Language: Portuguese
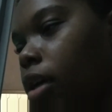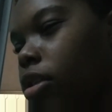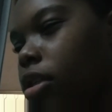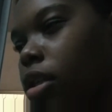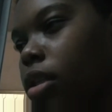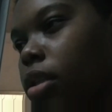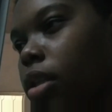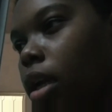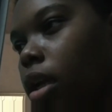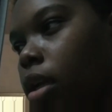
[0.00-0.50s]
acho que
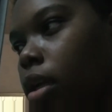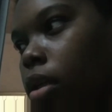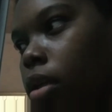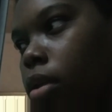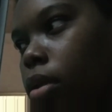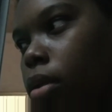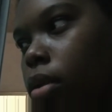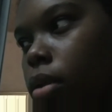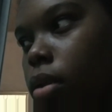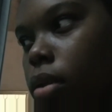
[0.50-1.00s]

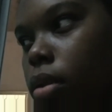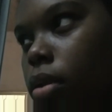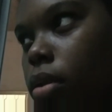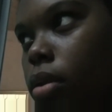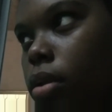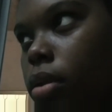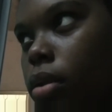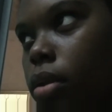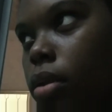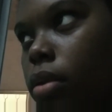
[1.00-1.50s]
tem.
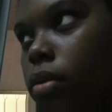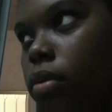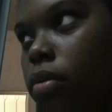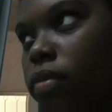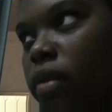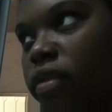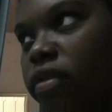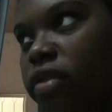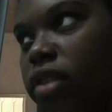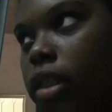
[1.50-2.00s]

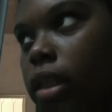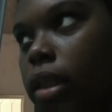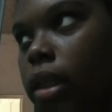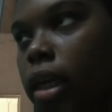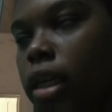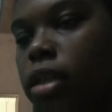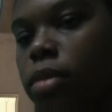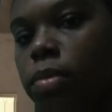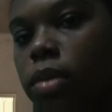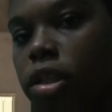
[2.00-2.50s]
Vai fazer
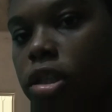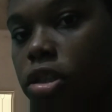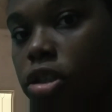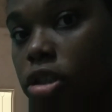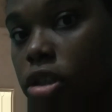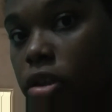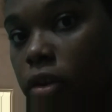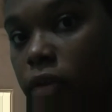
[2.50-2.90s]
três meses que a gente